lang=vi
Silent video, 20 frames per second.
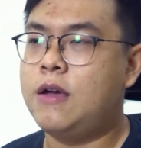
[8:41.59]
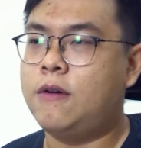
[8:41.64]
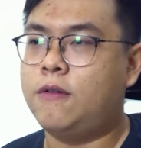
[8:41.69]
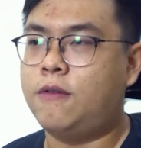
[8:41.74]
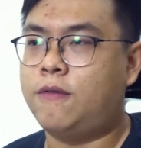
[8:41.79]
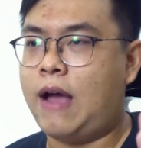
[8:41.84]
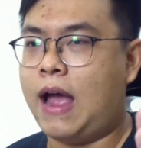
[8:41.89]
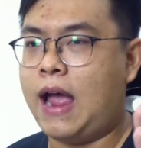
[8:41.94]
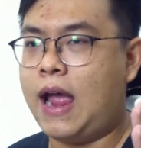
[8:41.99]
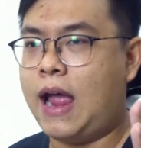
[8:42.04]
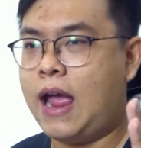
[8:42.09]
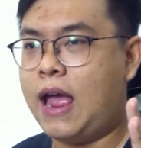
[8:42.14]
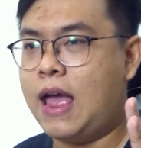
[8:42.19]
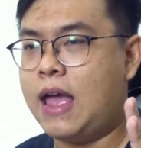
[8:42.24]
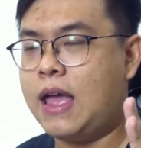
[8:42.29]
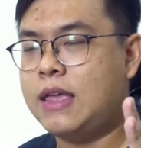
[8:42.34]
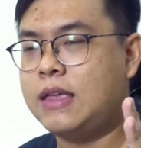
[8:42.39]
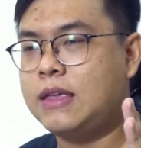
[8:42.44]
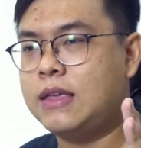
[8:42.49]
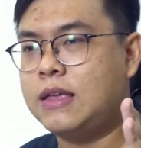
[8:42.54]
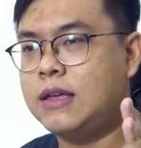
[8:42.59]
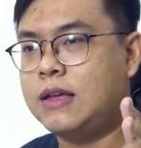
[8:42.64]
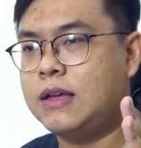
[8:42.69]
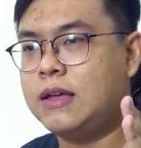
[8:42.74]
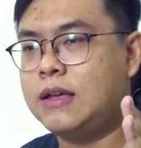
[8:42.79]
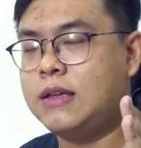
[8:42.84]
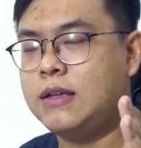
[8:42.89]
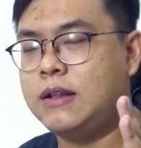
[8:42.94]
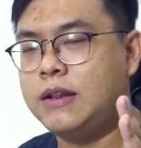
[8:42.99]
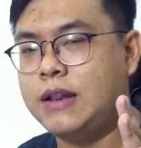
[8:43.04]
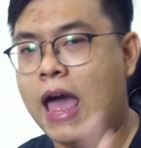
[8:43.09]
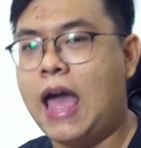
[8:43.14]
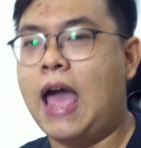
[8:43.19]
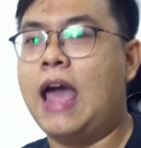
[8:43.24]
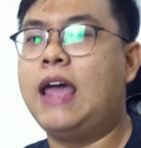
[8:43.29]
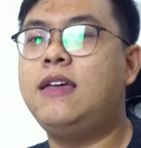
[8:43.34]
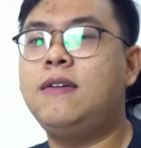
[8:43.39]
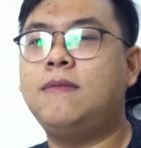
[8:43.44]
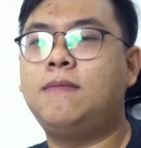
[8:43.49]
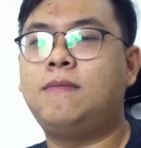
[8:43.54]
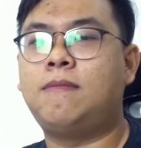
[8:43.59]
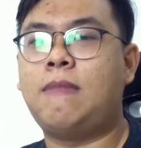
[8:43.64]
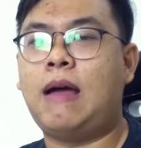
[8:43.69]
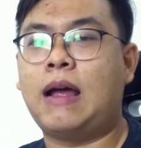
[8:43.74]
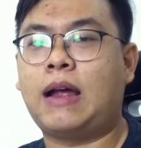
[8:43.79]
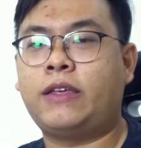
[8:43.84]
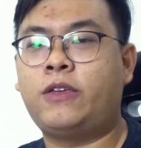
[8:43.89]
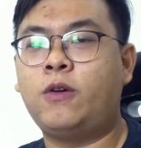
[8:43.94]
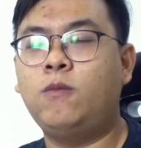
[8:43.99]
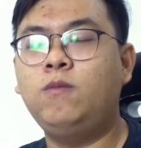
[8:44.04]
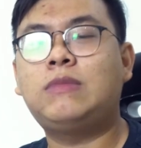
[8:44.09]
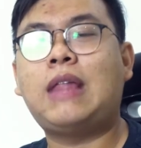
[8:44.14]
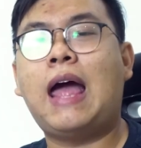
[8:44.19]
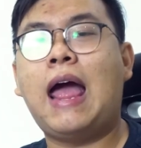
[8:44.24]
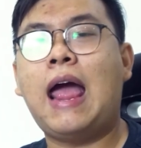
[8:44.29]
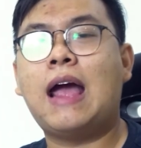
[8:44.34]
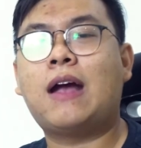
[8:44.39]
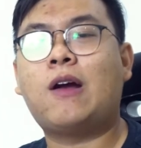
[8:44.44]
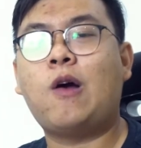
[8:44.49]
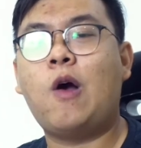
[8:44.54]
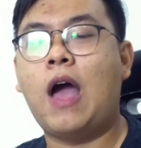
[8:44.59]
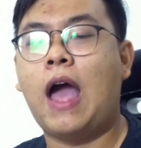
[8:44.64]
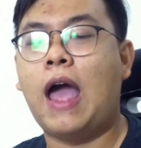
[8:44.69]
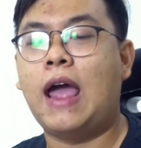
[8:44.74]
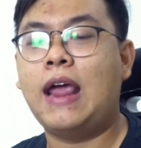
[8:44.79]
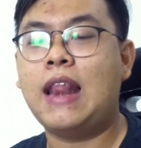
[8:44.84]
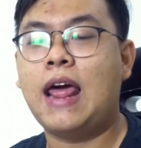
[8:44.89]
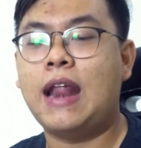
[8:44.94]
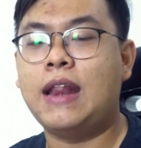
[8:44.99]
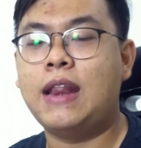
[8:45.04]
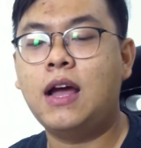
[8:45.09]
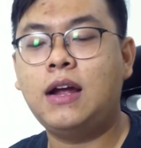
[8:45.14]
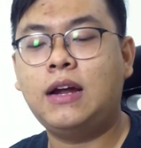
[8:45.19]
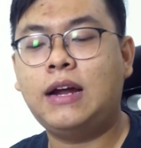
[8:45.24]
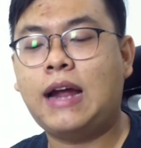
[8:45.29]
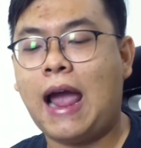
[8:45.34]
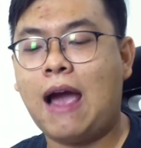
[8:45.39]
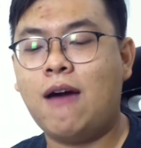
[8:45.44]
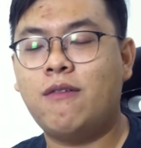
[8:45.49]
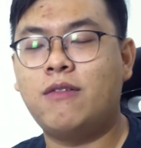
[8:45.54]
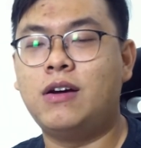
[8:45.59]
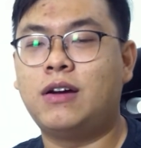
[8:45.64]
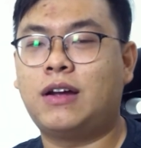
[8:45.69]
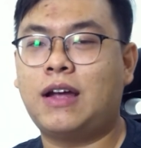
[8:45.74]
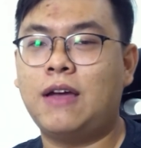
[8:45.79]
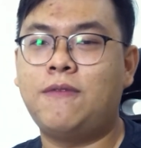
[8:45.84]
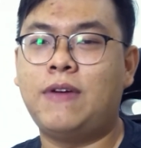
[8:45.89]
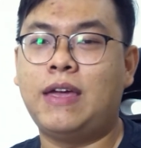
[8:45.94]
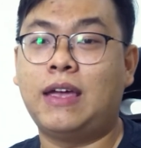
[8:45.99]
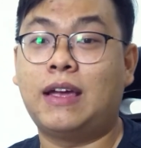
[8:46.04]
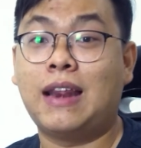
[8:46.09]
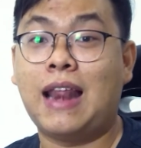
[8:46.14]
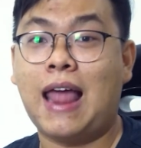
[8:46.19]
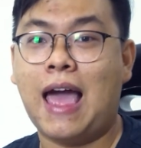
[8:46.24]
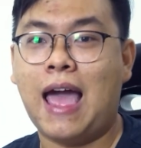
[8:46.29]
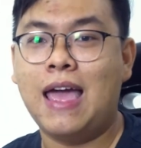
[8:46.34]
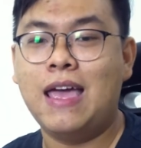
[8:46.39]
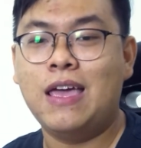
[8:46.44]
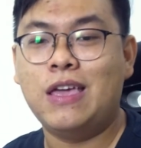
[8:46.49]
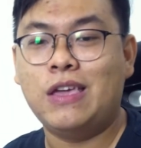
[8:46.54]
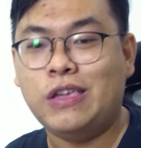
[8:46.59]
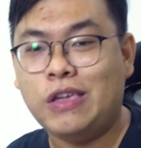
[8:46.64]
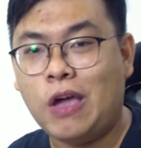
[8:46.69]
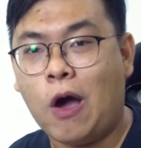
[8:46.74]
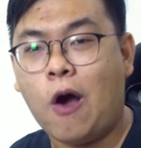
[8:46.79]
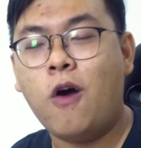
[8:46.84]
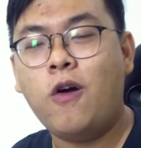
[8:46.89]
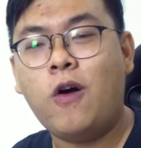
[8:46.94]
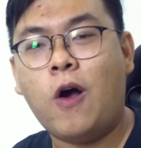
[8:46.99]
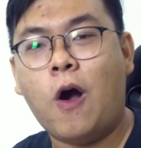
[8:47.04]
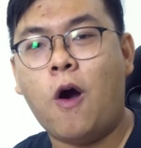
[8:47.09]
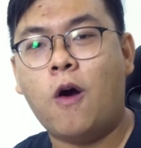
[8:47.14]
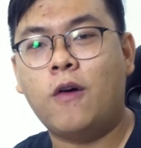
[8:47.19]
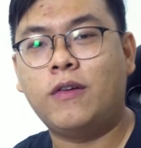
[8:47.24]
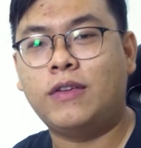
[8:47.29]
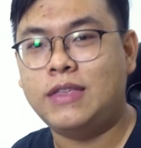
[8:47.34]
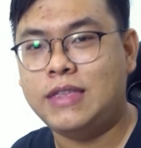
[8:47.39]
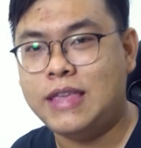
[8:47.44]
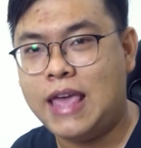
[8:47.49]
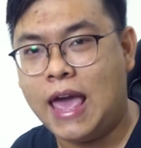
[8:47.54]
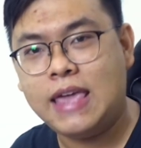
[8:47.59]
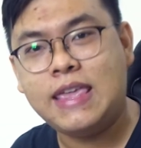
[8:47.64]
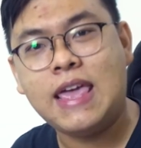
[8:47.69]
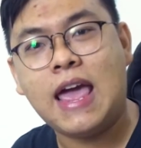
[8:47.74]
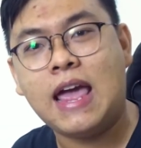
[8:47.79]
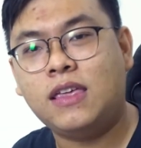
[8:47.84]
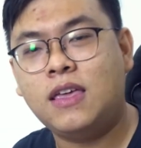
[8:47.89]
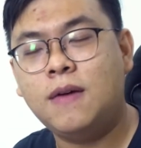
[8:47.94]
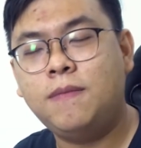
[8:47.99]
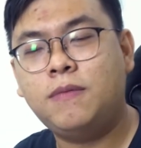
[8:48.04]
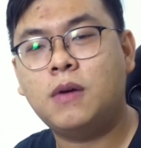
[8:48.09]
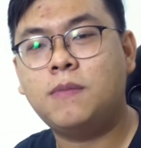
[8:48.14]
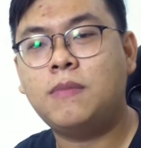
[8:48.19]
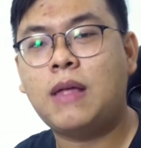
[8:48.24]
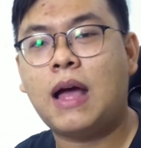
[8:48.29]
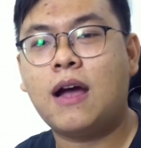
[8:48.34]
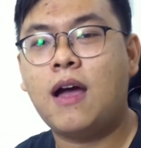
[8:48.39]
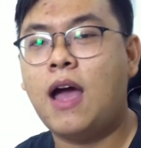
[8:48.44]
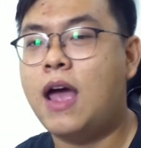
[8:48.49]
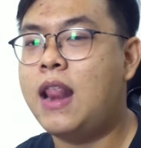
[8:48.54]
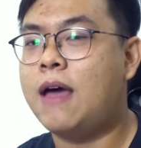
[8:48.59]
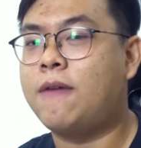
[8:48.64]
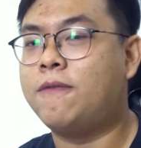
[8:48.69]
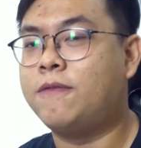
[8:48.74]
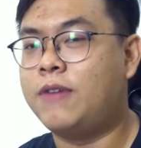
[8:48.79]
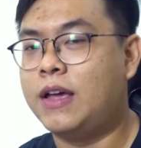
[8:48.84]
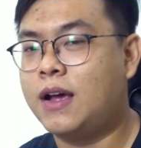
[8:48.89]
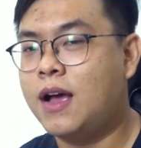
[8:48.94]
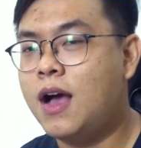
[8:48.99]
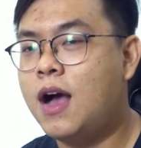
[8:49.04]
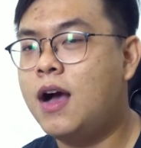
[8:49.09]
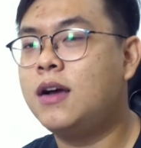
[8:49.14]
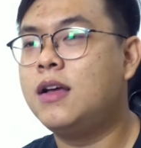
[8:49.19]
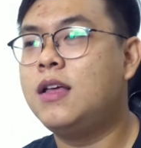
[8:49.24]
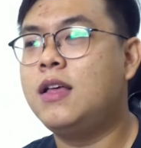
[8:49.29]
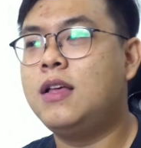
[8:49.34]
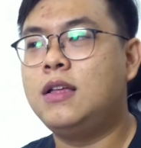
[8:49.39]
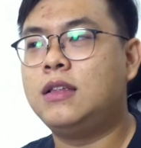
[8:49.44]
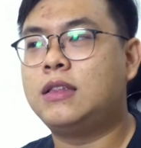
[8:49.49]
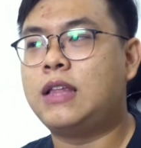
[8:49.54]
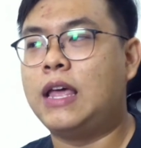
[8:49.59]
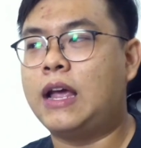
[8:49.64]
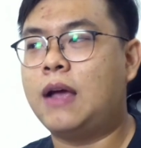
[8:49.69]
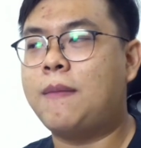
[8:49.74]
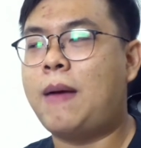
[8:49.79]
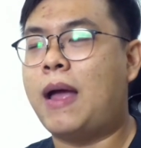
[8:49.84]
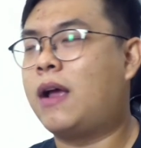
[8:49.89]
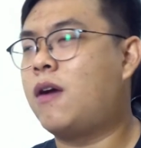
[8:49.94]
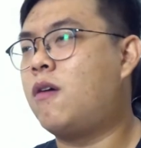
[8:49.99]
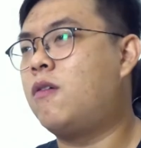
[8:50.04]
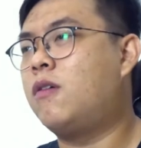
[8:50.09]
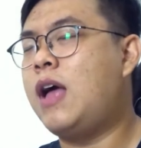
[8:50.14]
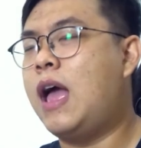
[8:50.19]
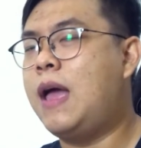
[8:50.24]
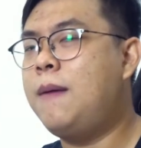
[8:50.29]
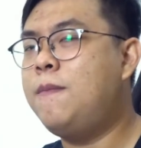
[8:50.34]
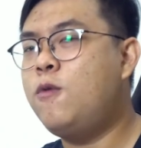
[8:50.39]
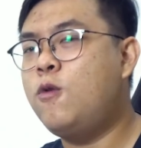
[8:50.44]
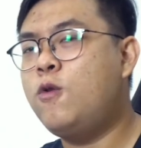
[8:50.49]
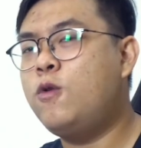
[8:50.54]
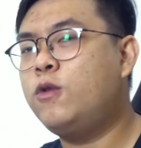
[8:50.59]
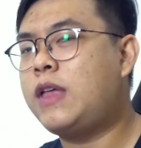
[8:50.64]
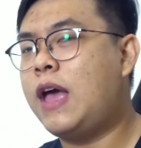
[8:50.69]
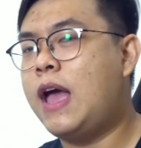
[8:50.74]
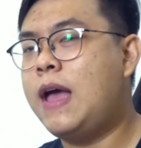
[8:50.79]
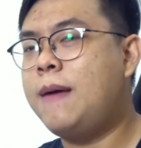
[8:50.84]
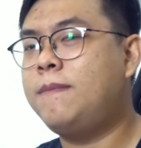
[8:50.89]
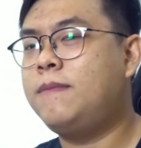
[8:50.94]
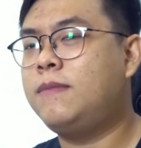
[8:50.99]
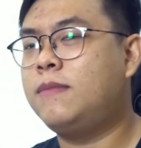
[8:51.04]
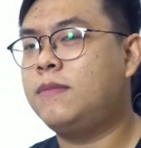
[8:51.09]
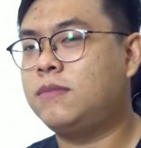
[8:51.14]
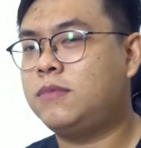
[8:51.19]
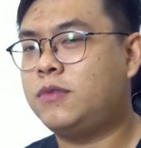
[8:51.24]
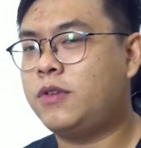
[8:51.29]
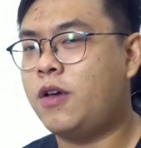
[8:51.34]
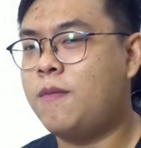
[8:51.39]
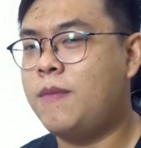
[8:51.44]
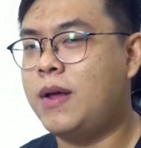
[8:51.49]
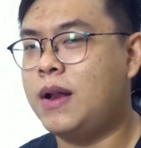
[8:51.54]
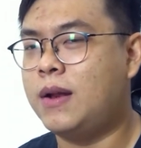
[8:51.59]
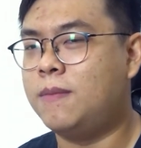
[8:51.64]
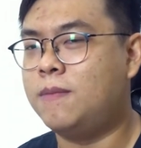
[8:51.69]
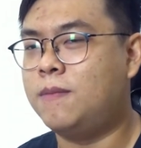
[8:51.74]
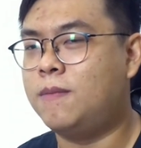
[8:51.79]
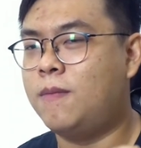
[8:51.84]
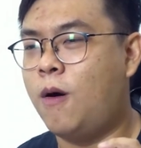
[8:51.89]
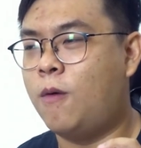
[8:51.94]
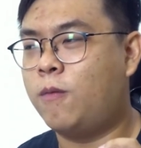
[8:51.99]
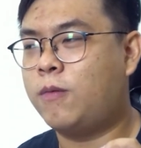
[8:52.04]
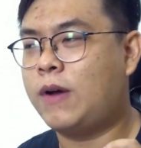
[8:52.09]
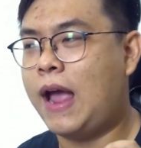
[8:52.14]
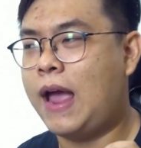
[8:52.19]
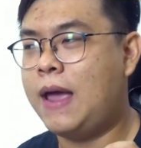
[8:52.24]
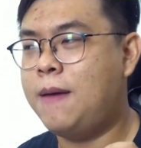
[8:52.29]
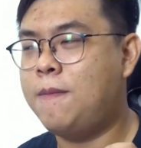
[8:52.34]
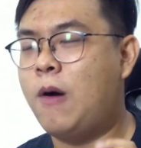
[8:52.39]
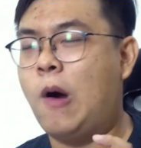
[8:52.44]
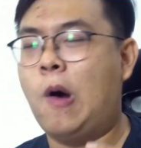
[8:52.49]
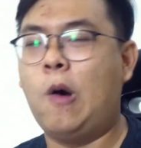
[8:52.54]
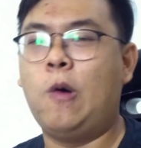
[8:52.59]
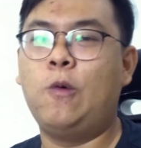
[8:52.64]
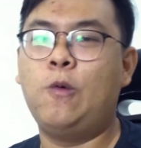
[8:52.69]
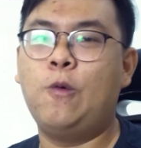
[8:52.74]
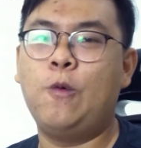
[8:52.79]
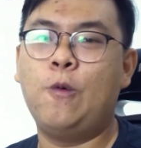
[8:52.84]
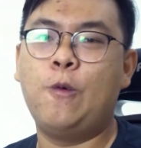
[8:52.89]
Và để mà chúng ta có thể là nâng cao được cái việc là nhỏ gọn, dễ dàng giúp chúng ta có thể làm việc hơn, thì các bạn còn có thể mua thêm cho mình một cái bộ